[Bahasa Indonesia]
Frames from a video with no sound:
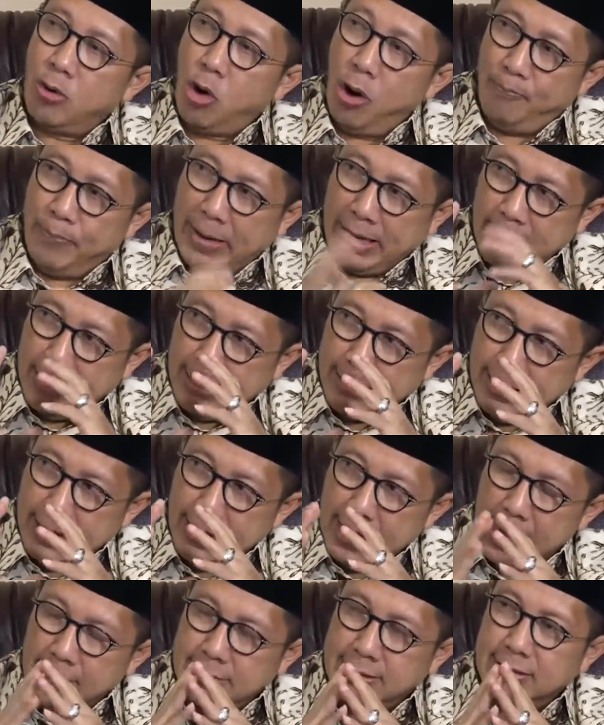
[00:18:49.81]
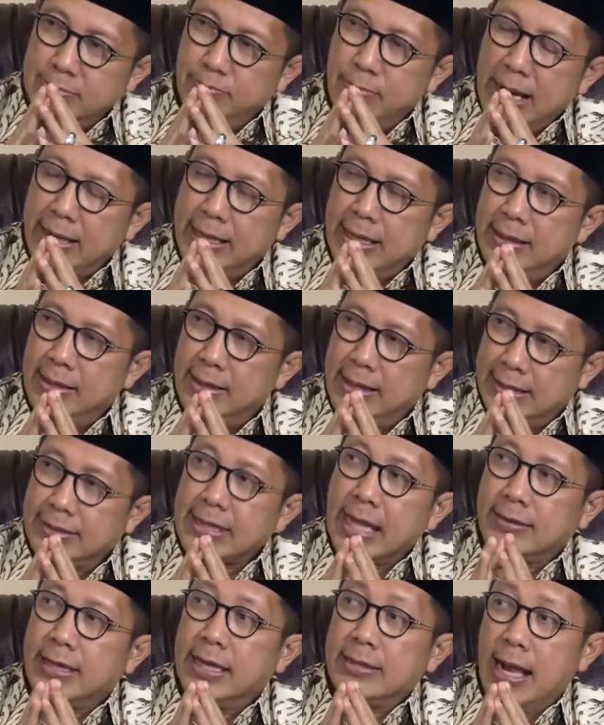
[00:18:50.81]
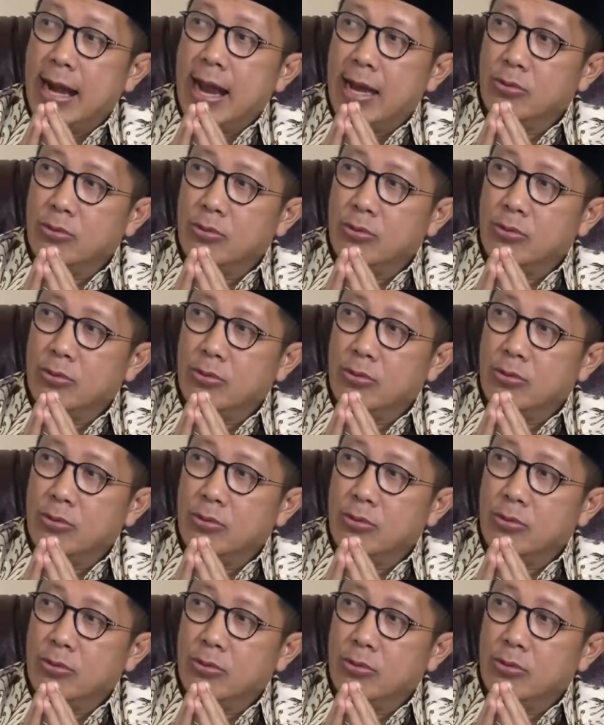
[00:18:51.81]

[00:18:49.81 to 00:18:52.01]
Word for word: koper ini semakin ketat kita